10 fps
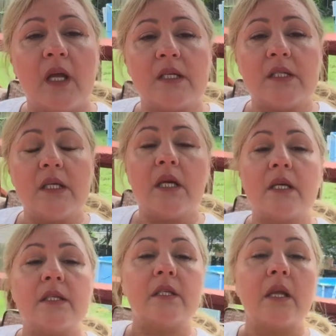Así que
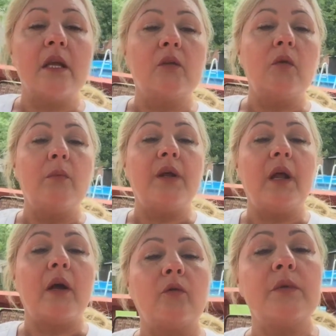ya se está yendo el
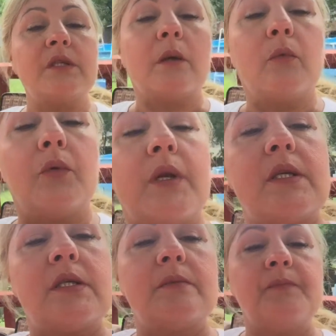verano, mis
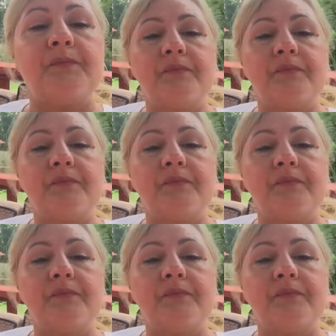amores.